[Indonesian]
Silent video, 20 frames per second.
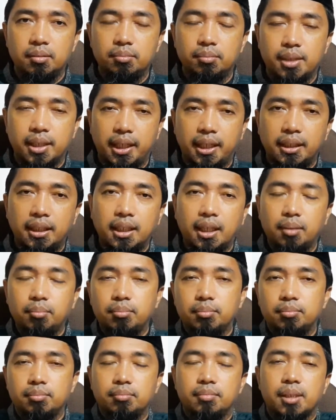berkaitan
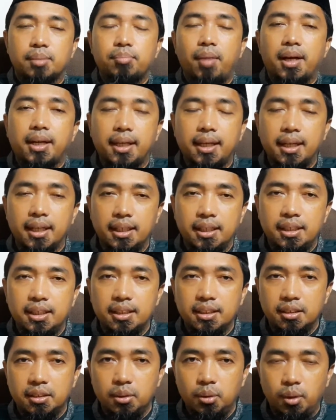dengan berpakaian,
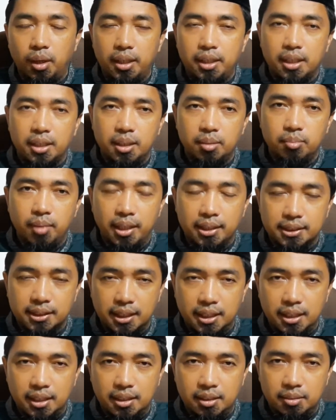doa yang
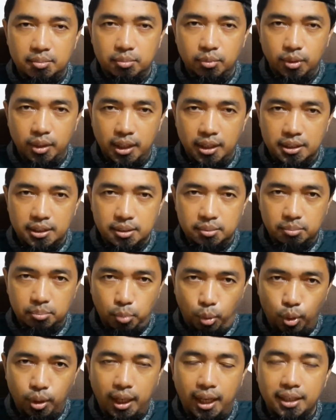dibaca mungkin
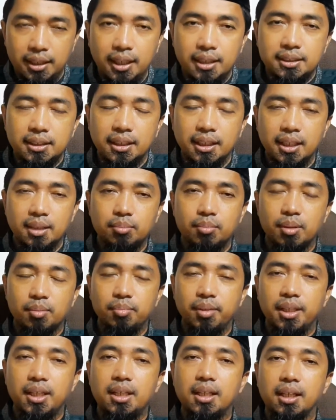polanya sedikit
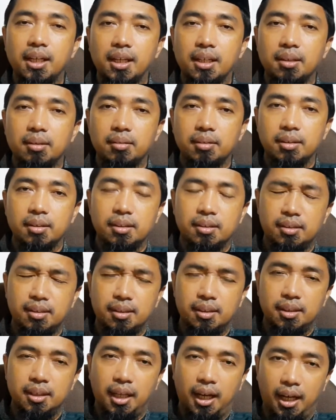berbeda dengan
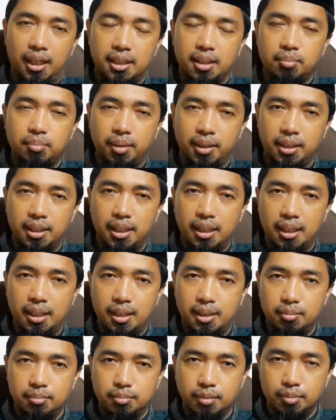yang ada
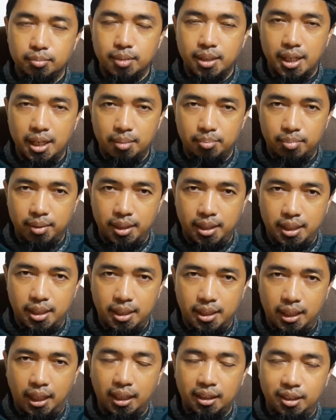pada
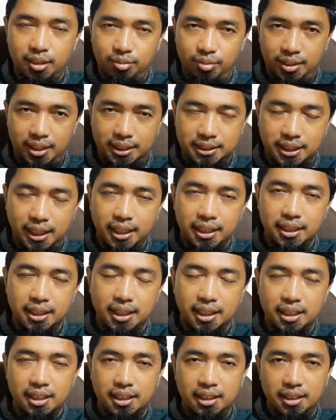beberapa aktivitas
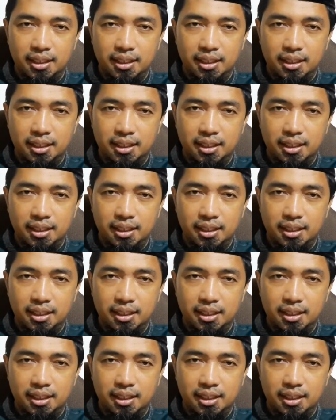lainnya.